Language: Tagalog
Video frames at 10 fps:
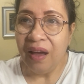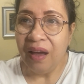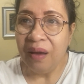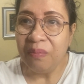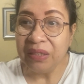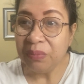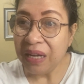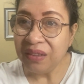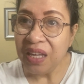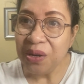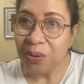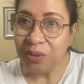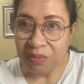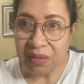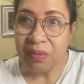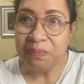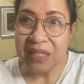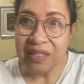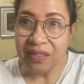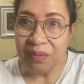uh, mas magandang road, mas
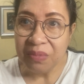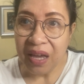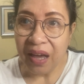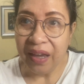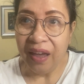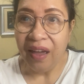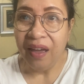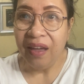mabilis ang biyahe,